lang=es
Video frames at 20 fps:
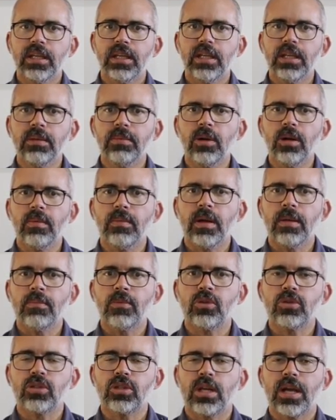y
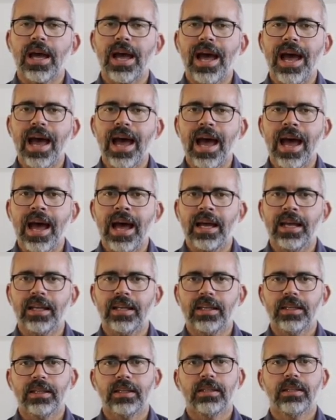volvemos a
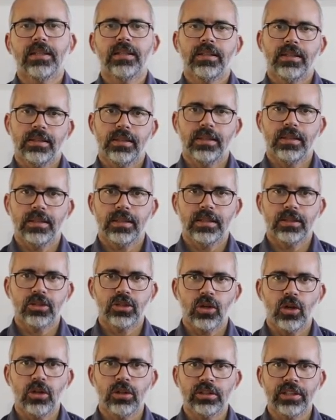
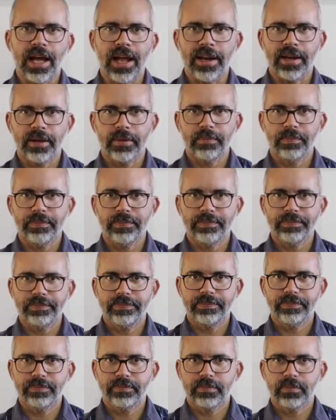soltar.
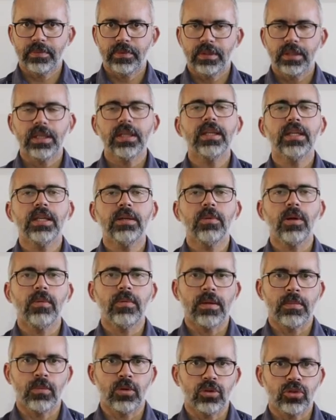Y
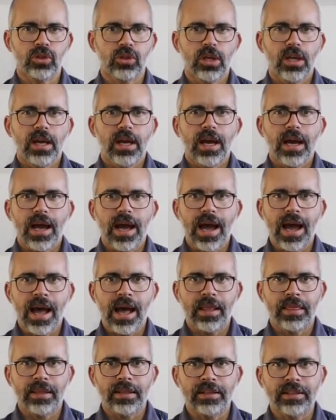volvemos
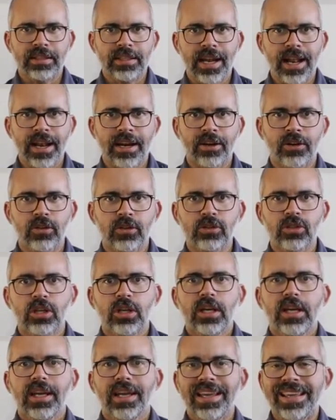a centrarnos
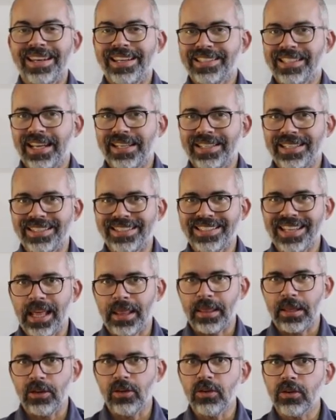en esa
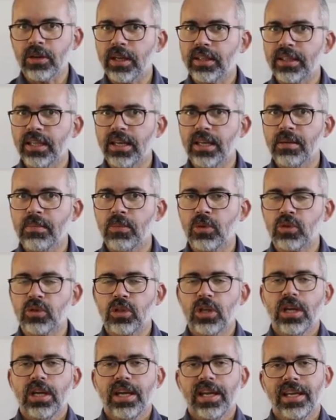sensación que
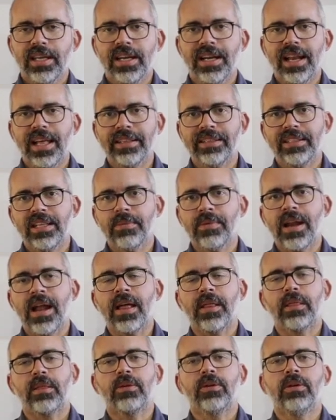tenemos en el
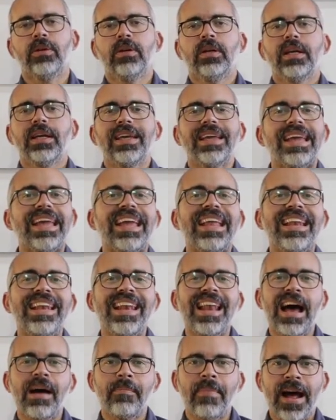antebrazo,
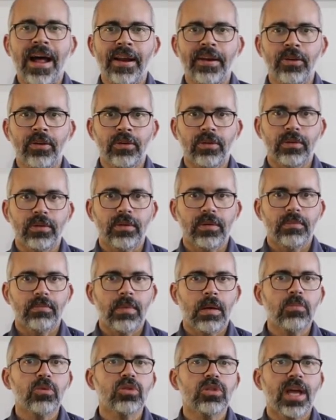en la mano.
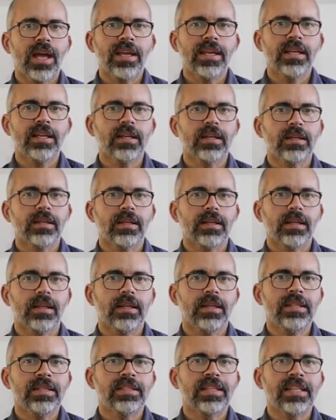Vamos a ir
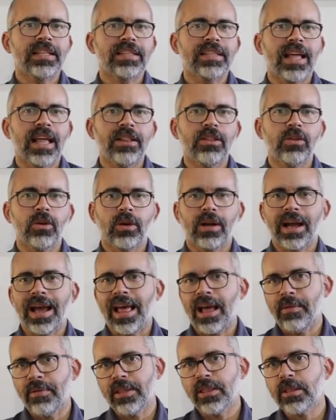intentando
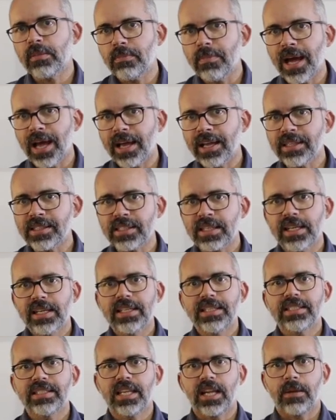cada vez más
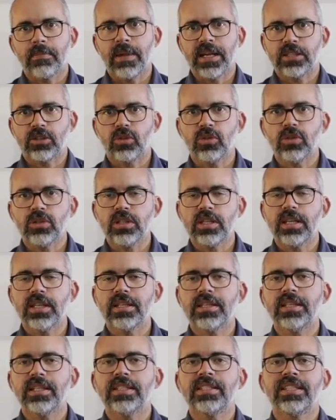ser más
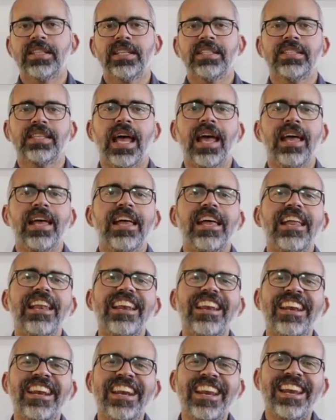conscientes de esa
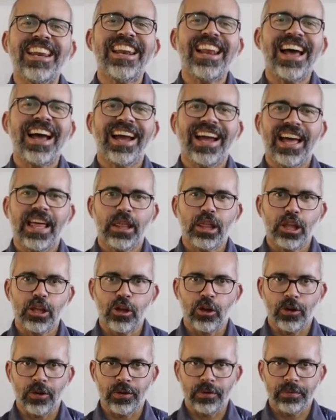
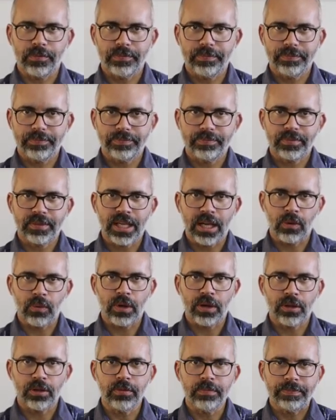relajación. ¿De
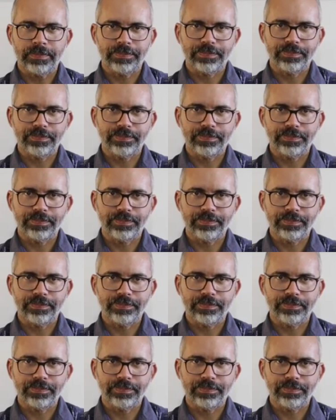acuerdo?